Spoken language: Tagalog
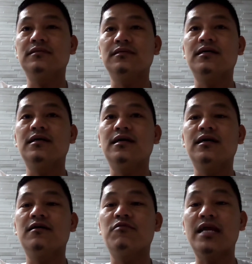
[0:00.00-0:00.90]

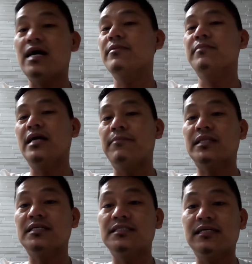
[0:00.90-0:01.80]
uh, wala kaming
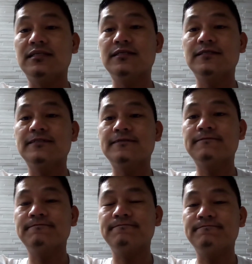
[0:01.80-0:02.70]
magkapatid dyan
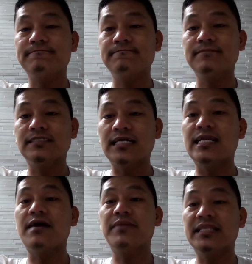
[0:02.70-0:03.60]

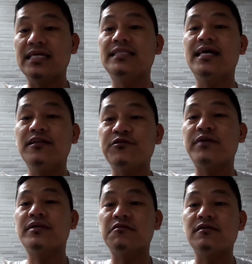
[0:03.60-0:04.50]
sana maintindihan nyo
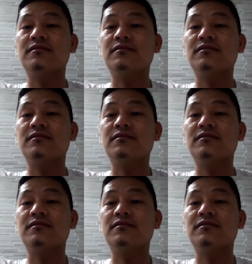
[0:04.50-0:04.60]
kami tol